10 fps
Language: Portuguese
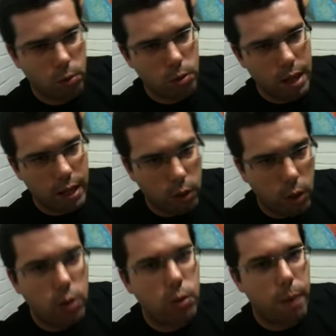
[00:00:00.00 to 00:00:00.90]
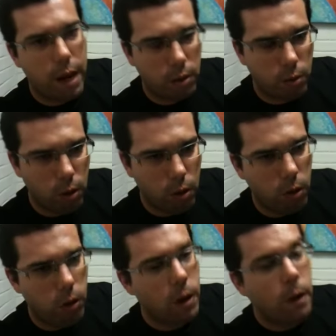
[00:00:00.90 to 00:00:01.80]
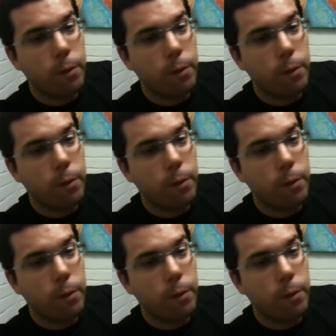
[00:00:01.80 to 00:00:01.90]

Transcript: nos arredores do Parque do Cocó,